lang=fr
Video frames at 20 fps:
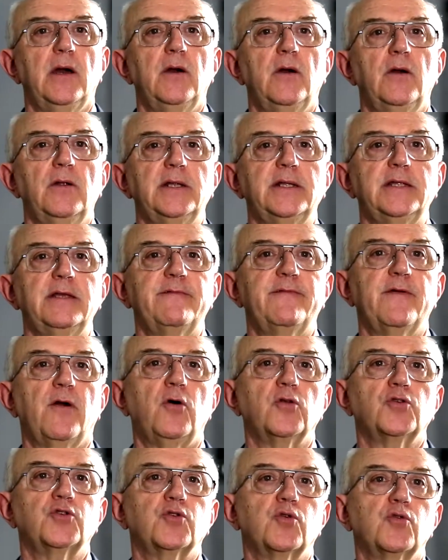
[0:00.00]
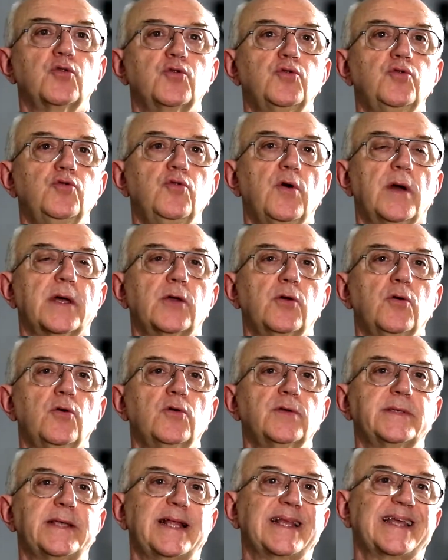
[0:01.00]
euh, les différentes structures et
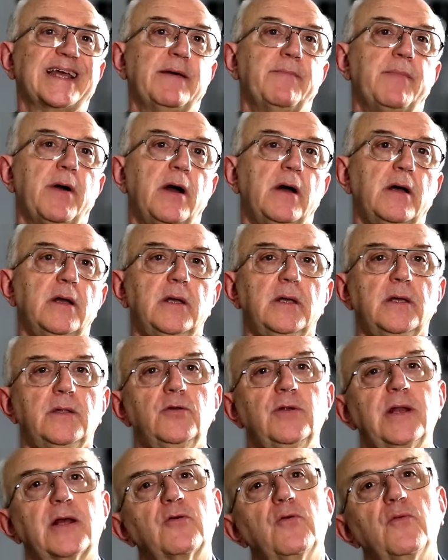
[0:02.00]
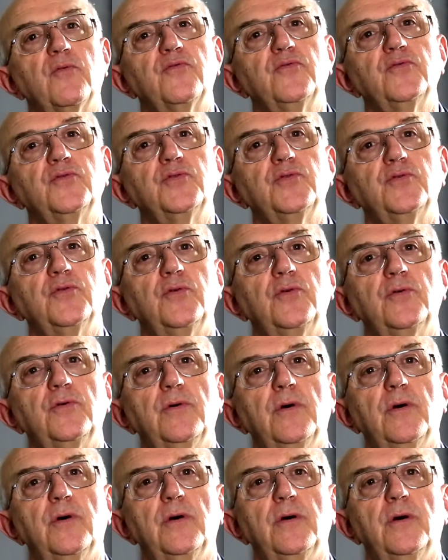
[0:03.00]
que ça ne crée pas de la
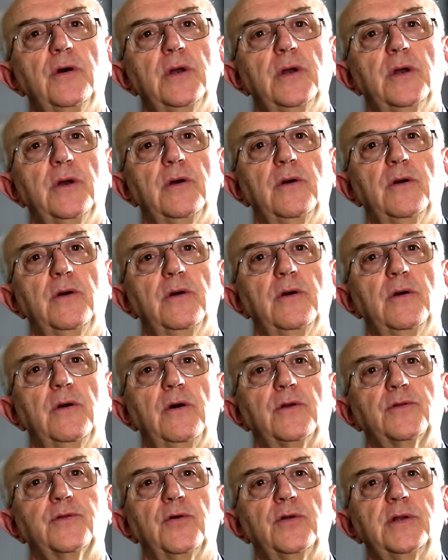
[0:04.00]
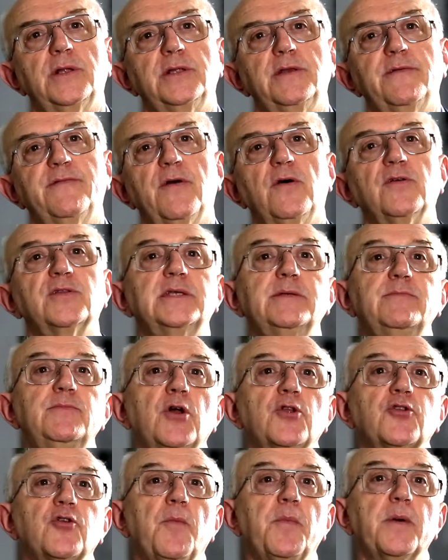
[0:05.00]
confusion entre les différents types
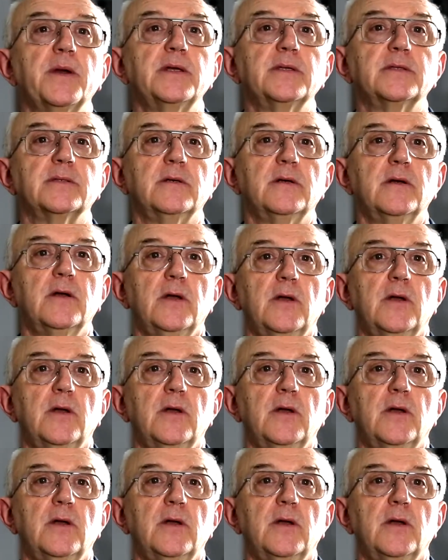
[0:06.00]
d'entreprises.